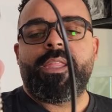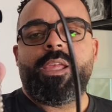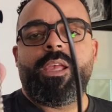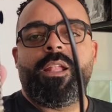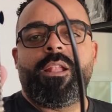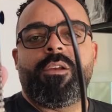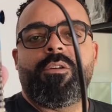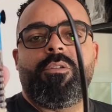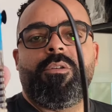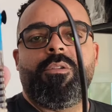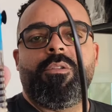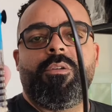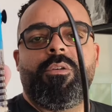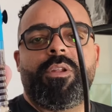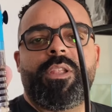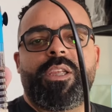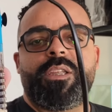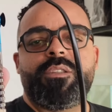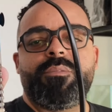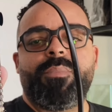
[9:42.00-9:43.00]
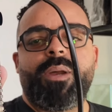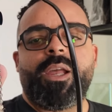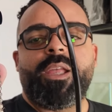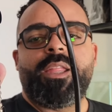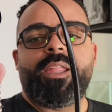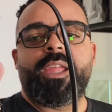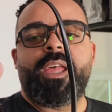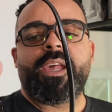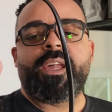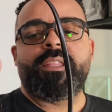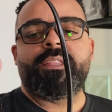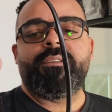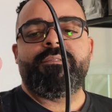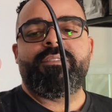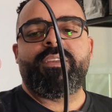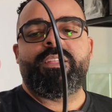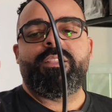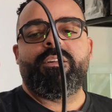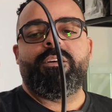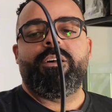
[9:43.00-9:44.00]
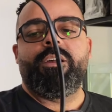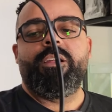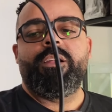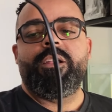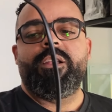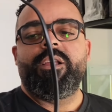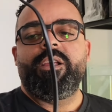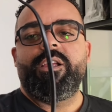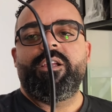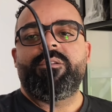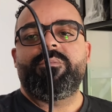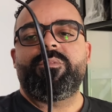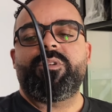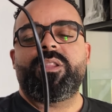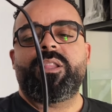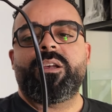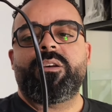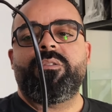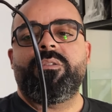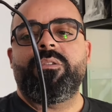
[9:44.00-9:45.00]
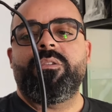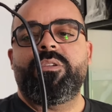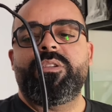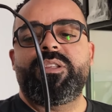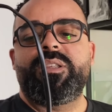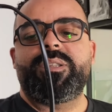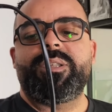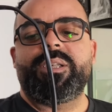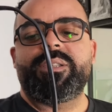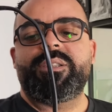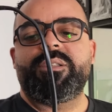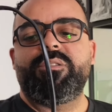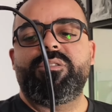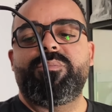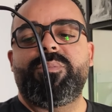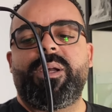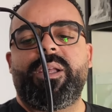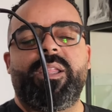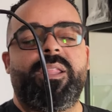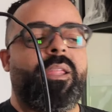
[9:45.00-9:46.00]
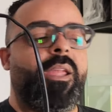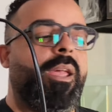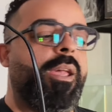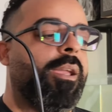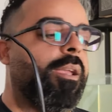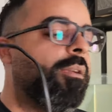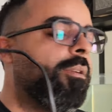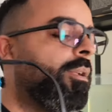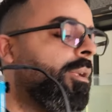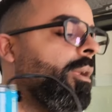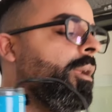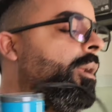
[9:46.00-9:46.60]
nele colônia de bactéria, tá vendo, ó? muita colonização de bactéria.